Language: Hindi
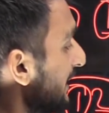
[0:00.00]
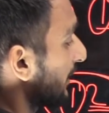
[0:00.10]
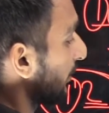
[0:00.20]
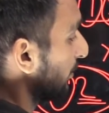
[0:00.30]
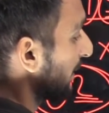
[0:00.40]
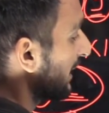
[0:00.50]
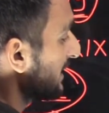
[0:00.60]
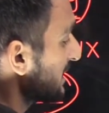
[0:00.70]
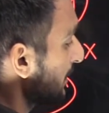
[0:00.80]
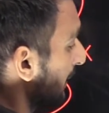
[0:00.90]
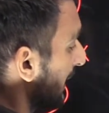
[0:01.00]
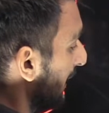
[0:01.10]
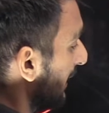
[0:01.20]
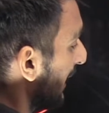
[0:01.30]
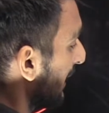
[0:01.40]
ये करो टेन से
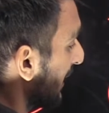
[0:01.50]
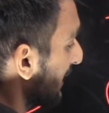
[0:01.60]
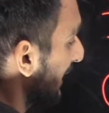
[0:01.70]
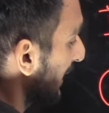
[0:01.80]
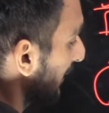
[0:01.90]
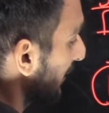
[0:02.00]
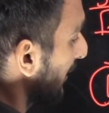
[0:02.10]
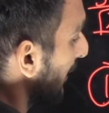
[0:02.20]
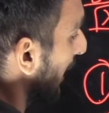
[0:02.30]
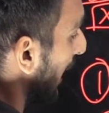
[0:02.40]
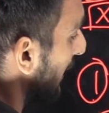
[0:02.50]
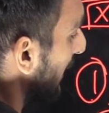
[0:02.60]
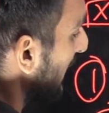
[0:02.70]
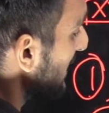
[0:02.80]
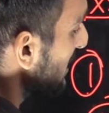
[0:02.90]
पहले नाइन आता है हंड्रेड